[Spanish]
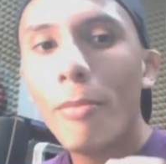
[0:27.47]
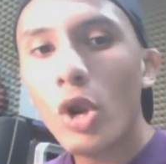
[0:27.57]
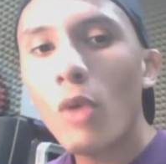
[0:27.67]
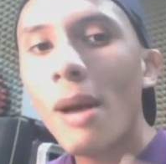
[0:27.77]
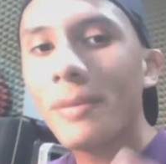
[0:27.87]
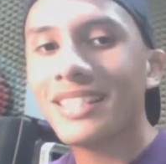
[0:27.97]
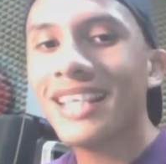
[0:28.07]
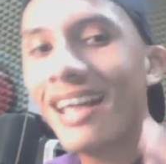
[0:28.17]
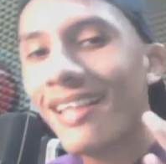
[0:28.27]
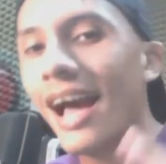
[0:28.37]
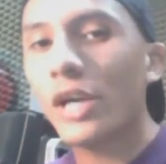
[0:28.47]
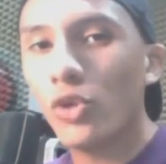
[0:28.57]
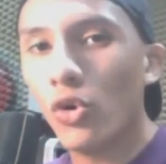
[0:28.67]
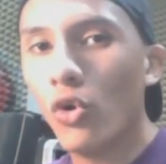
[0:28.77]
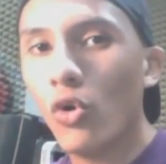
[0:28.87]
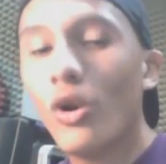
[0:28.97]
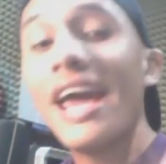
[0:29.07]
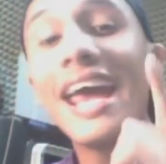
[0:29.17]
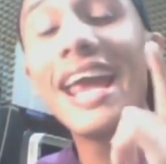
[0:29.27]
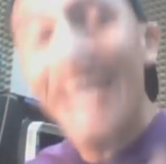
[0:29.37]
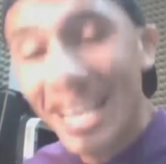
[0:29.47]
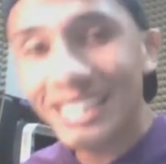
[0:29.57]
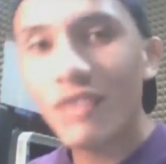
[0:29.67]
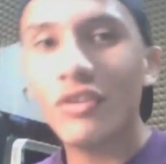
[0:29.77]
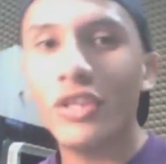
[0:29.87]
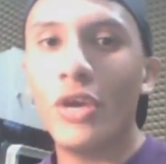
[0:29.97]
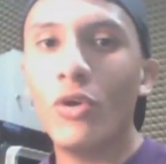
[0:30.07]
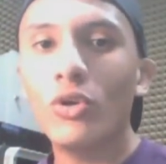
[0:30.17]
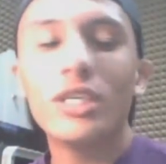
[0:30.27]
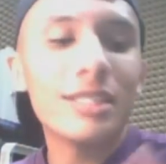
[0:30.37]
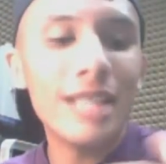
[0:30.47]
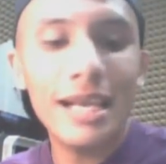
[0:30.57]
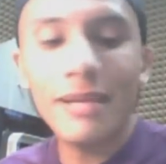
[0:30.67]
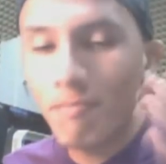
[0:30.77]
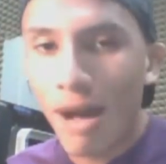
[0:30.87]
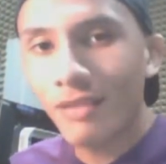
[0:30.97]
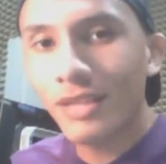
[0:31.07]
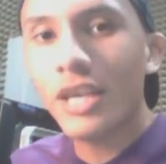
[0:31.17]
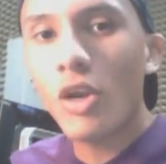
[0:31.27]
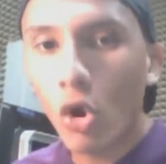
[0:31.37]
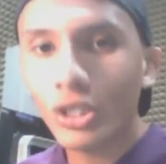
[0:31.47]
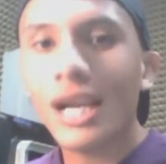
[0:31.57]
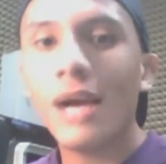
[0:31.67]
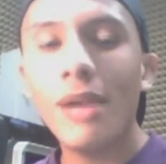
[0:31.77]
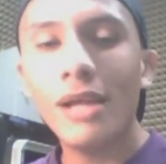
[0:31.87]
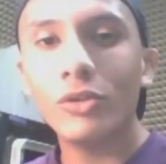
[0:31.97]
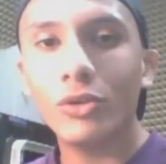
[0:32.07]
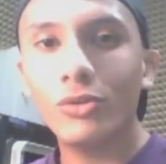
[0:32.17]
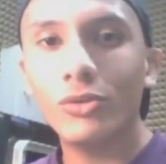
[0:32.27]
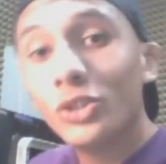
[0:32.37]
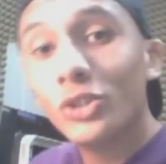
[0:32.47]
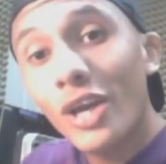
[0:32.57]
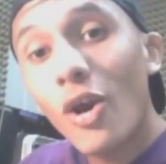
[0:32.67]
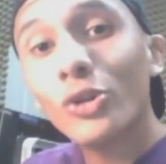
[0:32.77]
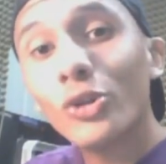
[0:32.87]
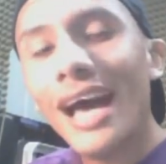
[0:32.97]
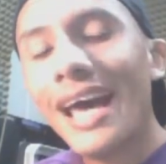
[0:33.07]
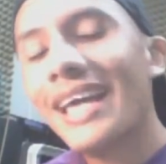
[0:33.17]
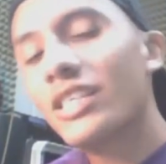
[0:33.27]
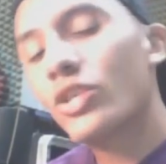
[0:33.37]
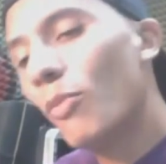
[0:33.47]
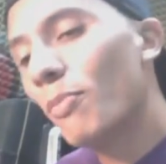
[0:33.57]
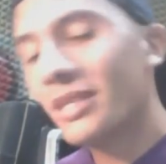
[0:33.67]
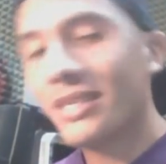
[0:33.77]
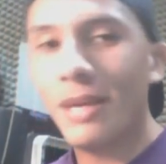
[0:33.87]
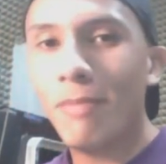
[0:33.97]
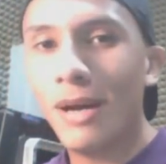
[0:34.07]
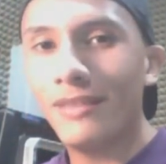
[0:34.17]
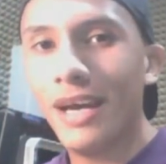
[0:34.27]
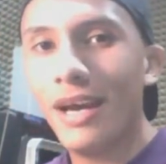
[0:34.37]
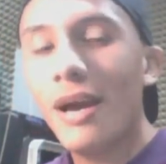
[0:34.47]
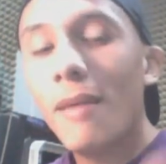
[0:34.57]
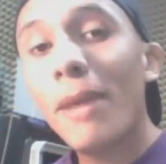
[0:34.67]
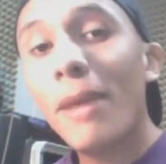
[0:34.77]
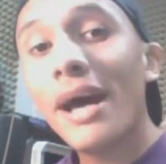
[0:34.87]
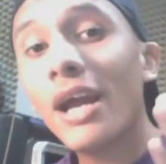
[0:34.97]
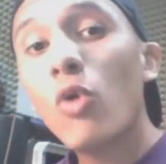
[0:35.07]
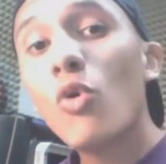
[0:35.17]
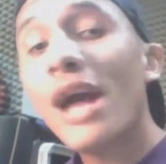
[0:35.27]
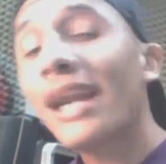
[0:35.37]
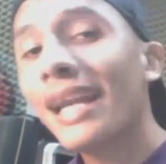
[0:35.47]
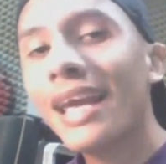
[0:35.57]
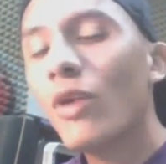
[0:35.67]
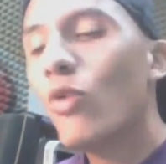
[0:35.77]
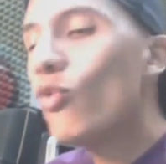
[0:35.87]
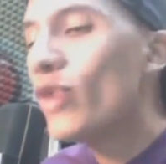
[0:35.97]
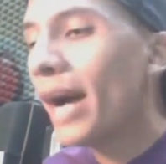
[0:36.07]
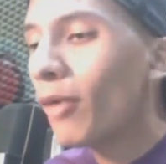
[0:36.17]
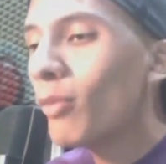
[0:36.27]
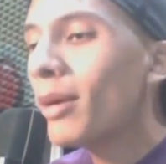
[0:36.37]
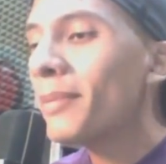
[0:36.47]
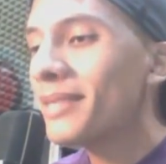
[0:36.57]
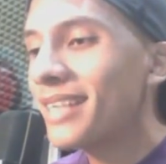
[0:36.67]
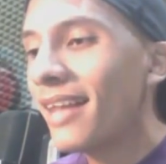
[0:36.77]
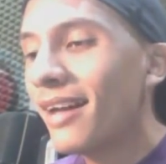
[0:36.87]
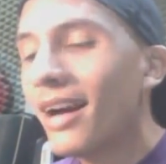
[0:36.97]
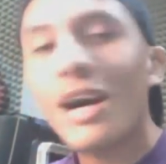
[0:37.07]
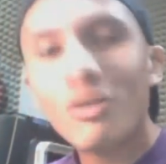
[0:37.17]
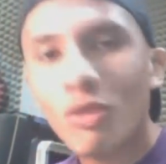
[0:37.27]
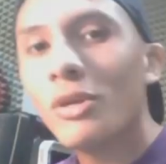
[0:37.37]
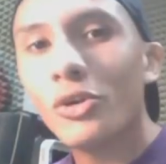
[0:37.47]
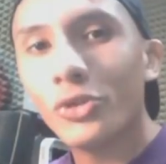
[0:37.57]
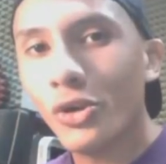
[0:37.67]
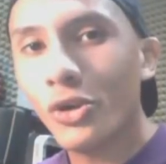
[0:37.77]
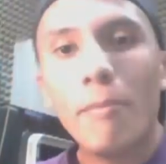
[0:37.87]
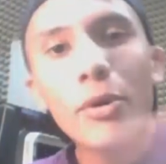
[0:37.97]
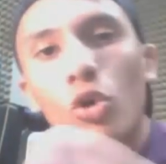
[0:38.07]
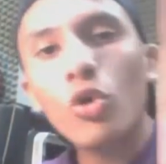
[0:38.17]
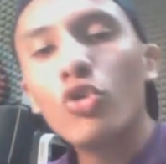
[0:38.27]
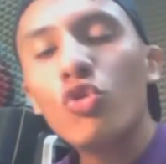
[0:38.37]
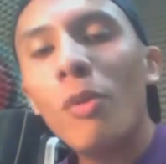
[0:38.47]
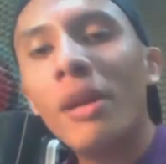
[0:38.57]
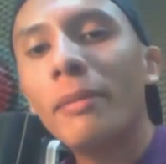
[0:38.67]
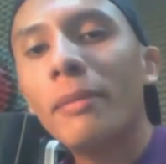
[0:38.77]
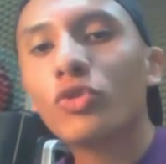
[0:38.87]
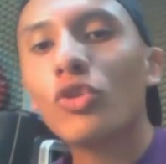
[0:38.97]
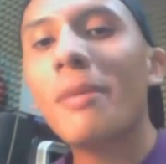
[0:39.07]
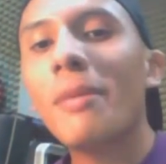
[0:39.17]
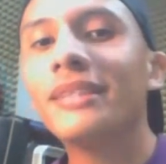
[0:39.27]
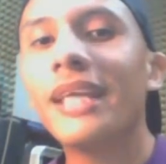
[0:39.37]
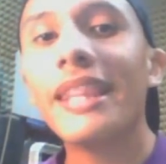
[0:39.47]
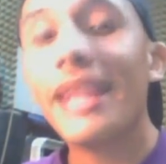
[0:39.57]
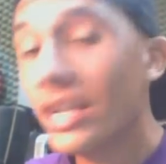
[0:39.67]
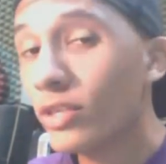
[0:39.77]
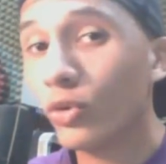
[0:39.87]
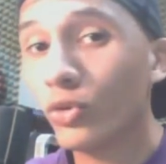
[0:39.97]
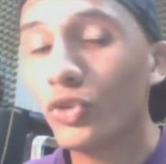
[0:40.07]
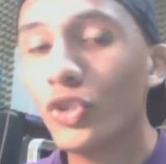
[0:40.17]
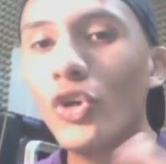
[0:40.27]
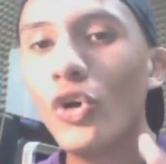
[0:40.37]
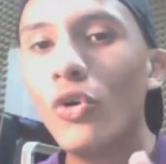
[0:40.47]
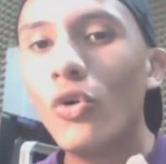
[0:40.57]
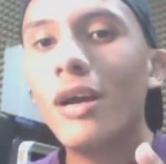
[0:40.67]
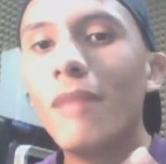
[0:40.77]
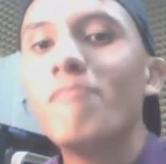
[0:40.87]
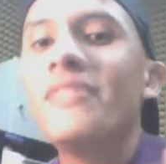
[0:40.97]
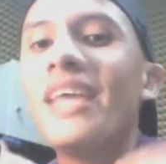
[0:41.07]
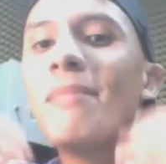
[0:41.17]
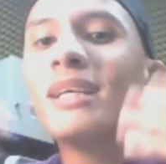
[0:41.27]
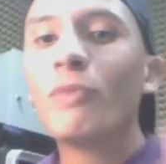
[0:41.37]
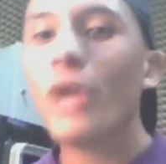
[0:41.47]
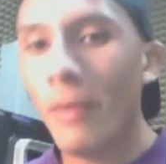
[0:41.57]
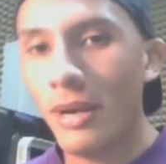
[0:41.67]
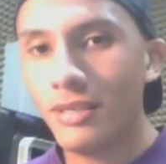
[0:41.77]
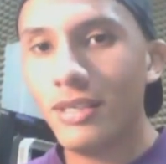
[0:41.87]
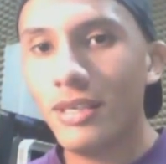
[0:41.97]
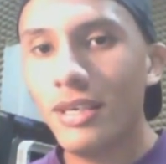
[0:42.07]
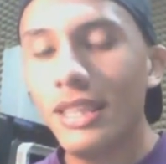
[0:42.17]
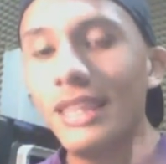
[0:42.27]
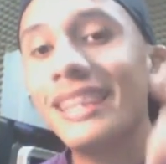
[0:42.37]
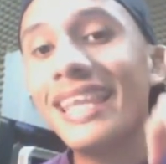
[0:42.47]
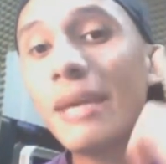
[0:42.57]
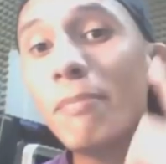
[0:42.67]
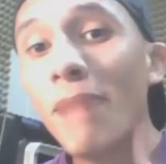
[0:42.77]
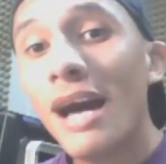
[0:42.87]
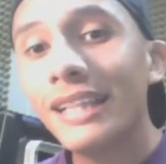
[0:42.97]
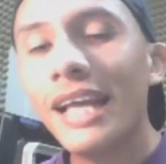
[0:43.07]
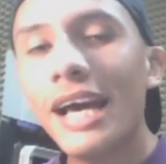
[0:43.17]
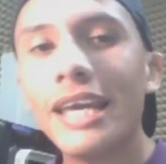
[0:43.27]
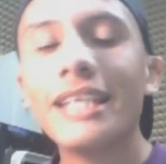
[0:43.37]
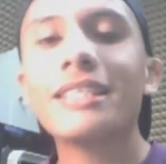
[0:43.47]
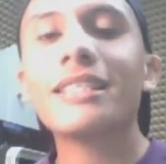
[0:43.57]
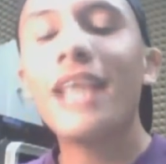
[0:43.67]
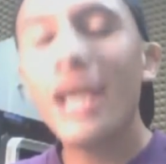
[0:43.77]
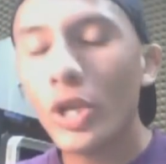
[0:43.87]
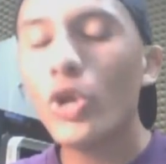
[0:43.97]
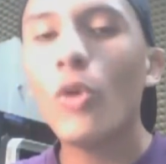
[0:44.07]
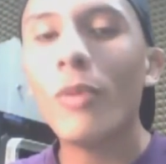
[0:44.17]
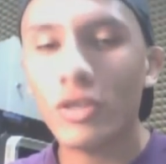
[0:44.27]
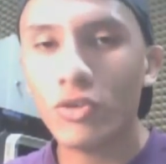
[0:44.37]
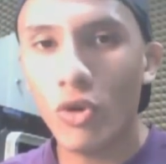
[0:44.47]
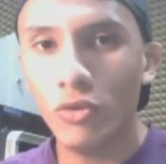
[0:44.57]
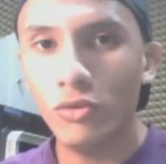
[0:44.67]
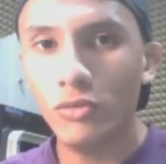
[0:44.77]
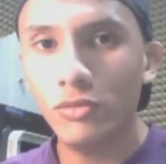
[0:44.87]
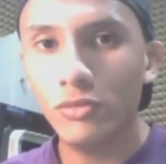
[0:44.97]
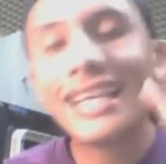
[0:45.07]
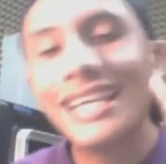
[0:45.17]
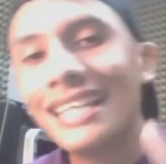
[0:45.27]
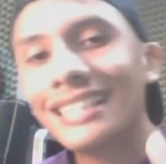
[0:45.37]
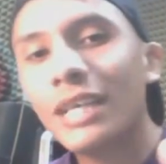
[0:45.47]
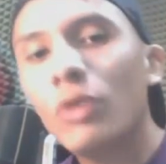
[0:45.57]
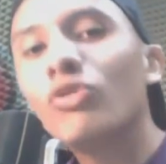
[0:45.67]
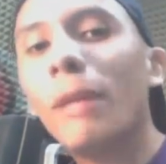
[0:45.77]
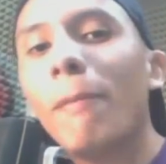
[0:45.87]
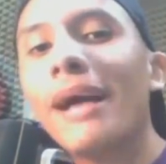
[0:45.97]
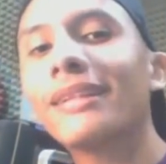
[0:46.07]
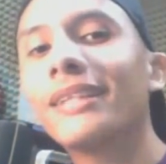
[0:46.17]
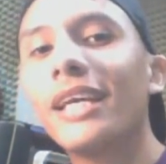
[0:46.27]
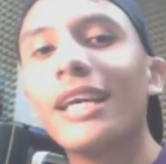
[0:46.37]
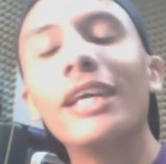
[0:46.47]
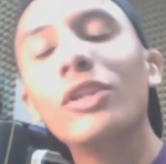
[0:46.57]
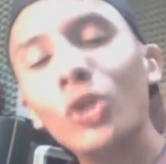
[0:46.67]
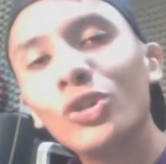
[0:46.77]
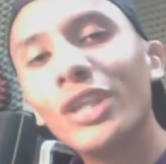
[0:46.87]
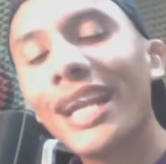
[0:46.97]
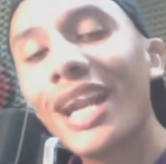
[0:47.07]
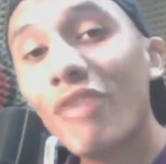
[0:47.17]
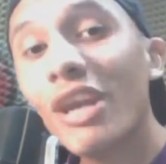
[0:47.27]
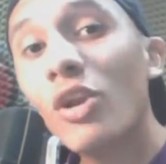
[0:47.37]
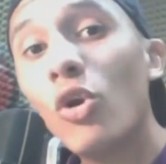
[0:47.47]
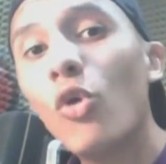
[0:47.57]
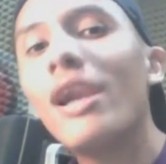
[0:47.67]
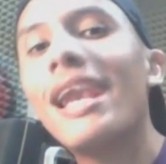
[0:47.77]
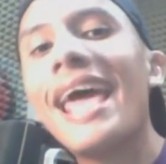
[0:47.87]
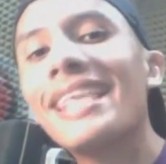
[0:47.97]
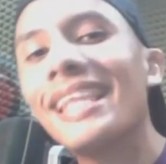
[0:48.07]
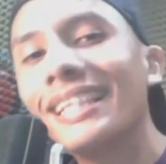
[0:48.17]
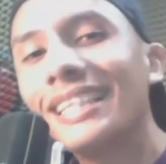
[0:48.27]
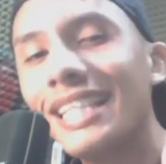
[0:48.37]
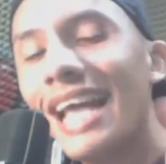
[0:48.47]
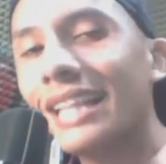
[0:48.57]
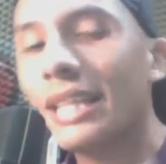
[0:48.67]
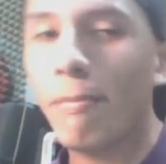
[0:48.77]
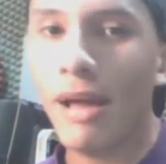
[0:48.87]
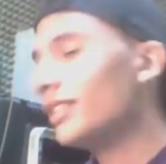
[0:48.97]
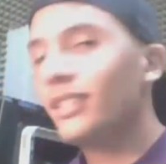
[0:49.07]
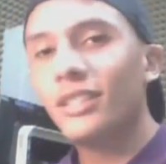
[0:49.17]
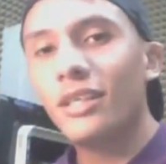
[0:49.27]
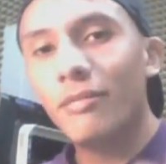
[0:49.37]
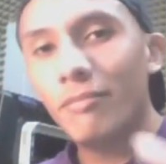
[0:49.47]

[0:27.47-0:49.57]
Broma pesada a Yolo. En ese video salen Panda y Jotan hablando, en donde Jota es cómplice de Panda para jugarle una broma pesada a su amigo Yolo. Pero no hablaremos solamente de esto, sino de más pruebas de que Panda es Sergio Brazón. Aquí la segunda parte en donde revelo la identidad de Panda.